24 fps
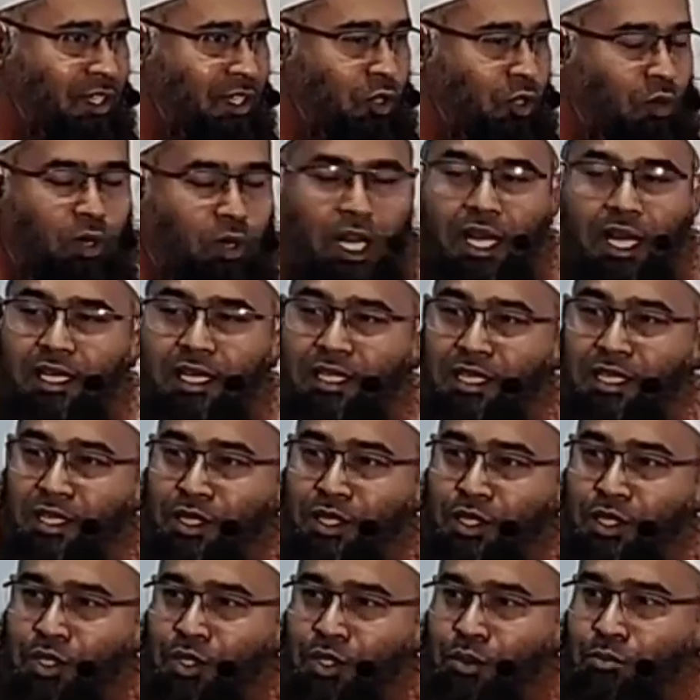কোরআন
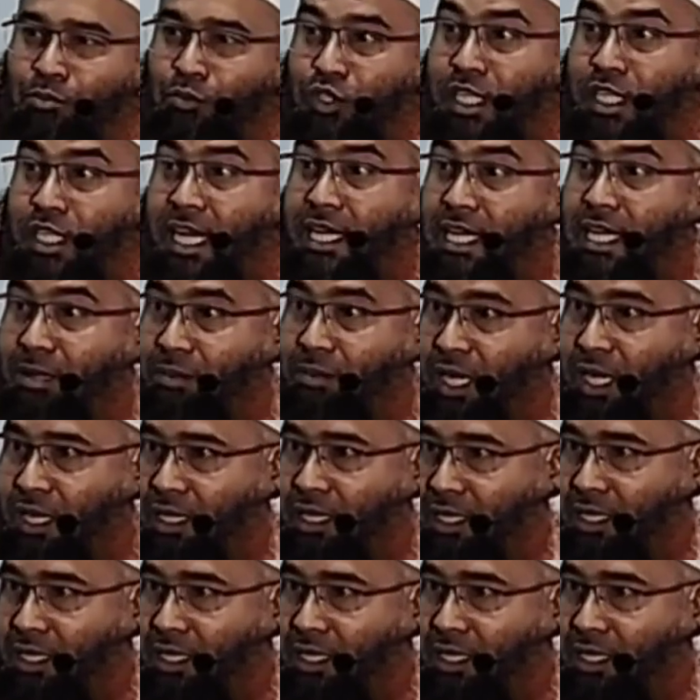মুসাইলামা